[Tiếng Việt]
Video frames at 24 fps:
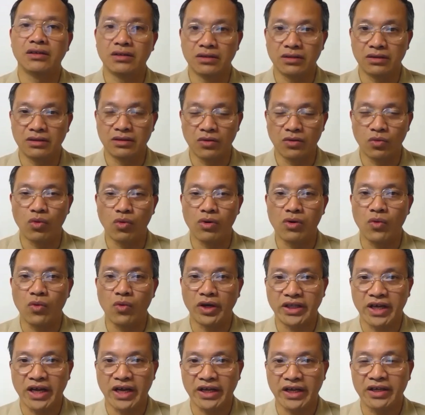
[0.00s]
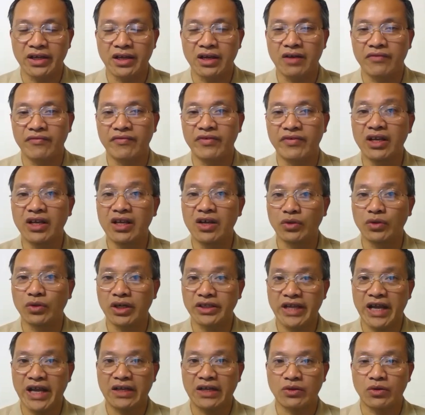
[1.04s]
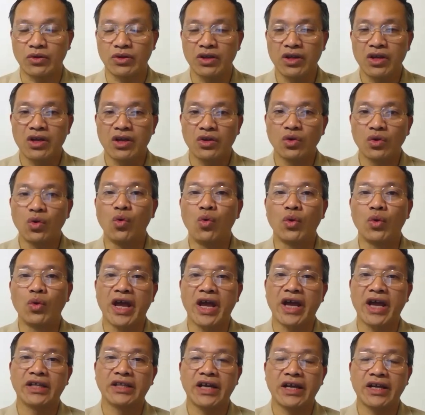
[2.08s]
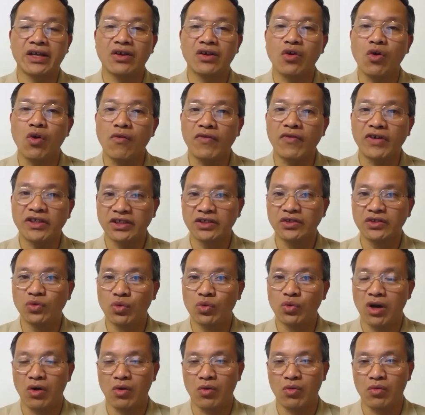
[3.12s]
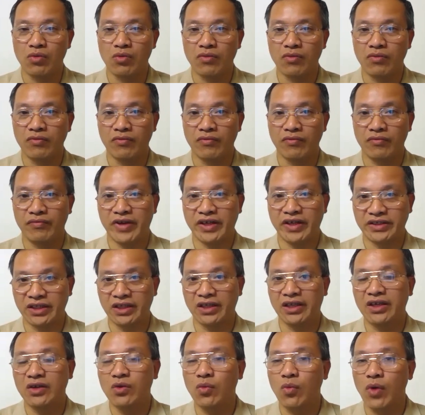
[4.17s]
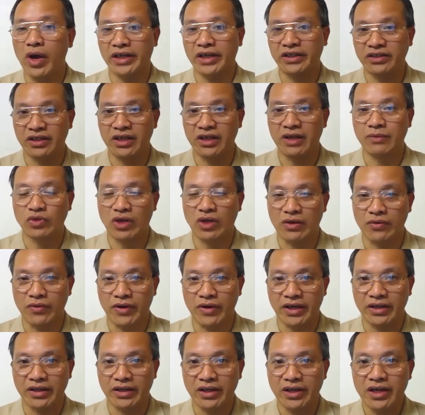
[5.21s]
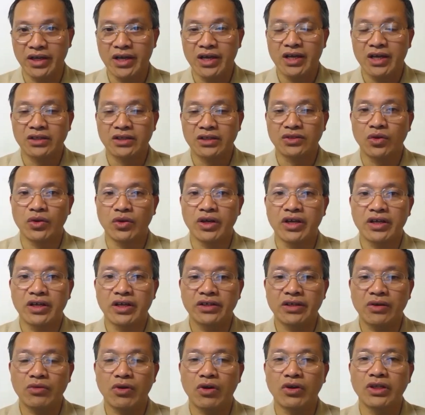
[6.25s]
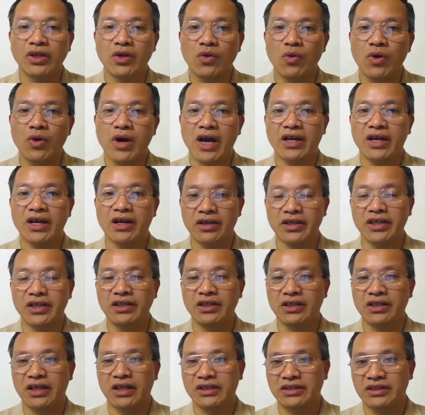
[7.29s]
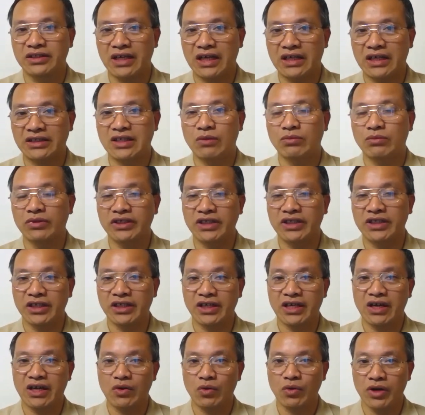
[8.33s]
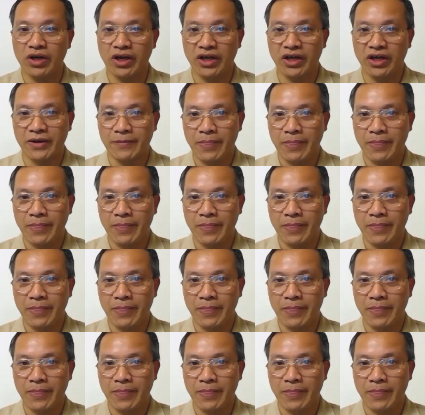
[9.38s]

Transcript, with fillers: nước uống của anh Thanh với liều rất là nhẹ thôi đủ để anh Thanh có phát sinh nhu cầu về sinh lý ngoài cái sự kiểm soát của anh rồi sau đó thì cô gái gợi ý rằng là ăn xong thì sẽ đi karaoke